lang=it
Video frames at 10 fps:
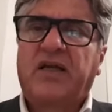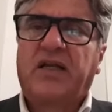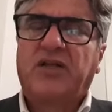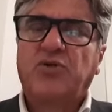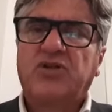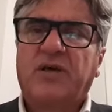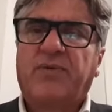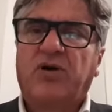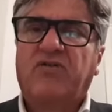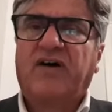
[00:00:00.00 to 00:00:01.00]
eh, la giusta
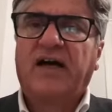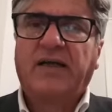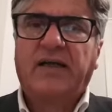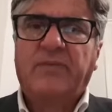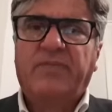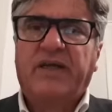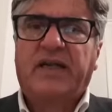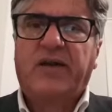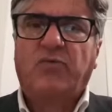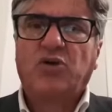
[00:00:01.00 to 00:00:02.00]
prova
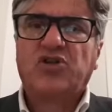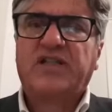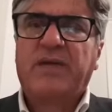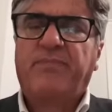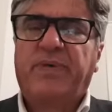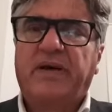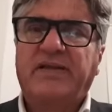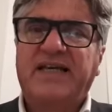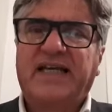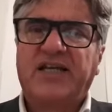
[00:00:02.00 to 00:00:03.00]
per uno
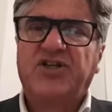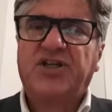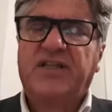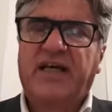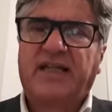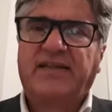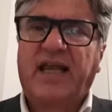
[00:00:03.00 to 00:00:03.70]
step di crescita crescita